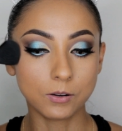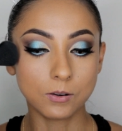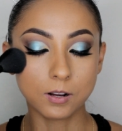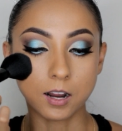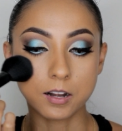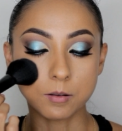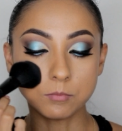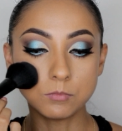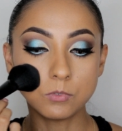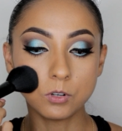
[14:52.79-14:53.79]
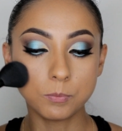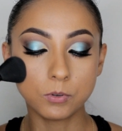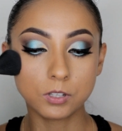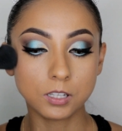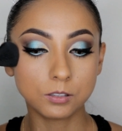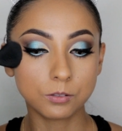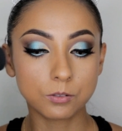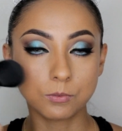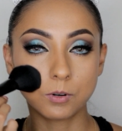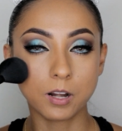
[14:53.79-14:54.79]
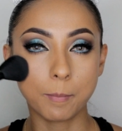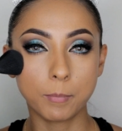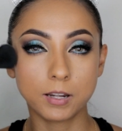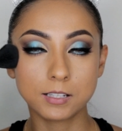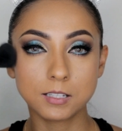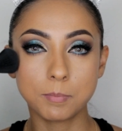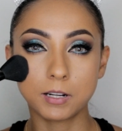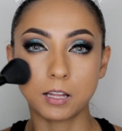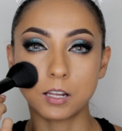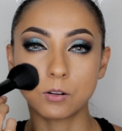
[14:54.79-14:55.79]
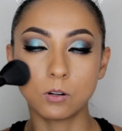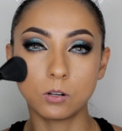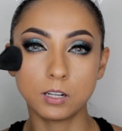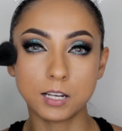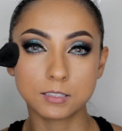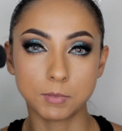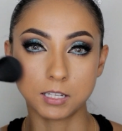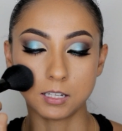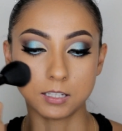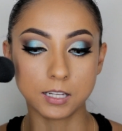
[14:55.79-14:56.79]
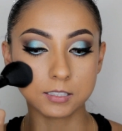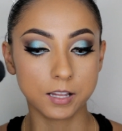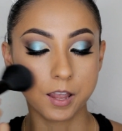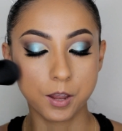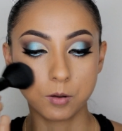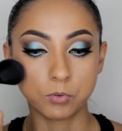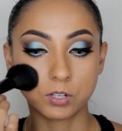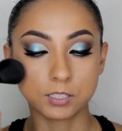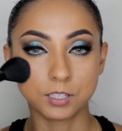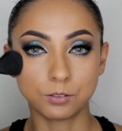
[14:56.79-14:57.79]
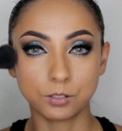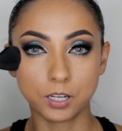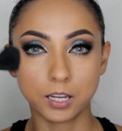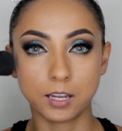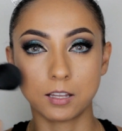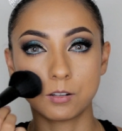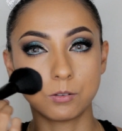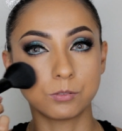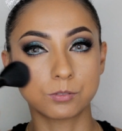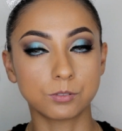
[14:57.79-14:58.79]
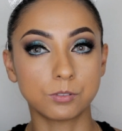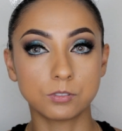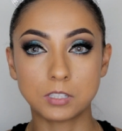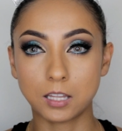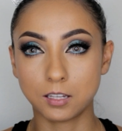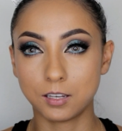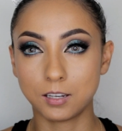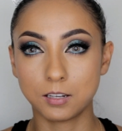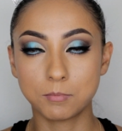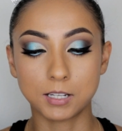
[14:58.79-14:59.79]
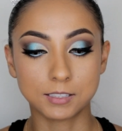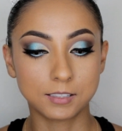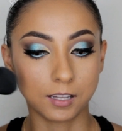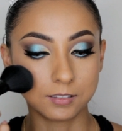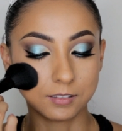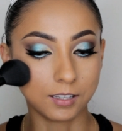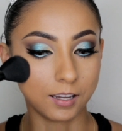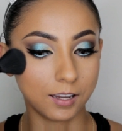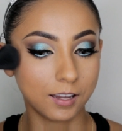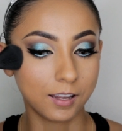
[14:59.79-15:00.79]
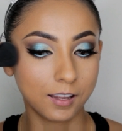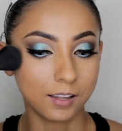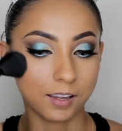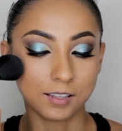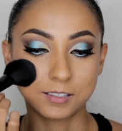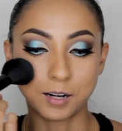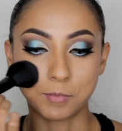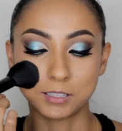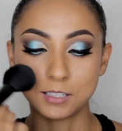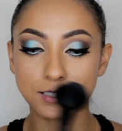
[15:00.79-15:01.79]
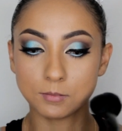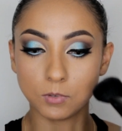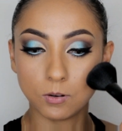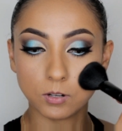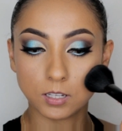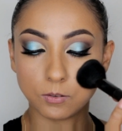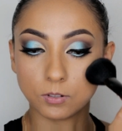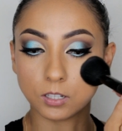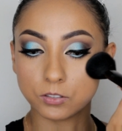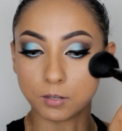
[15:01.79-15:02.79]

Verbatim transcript: colocar muy poquito rubor apenas y para dar color en las mejillas porque siento que los ojos ya tienen bastante eh, dramatismo y no quiero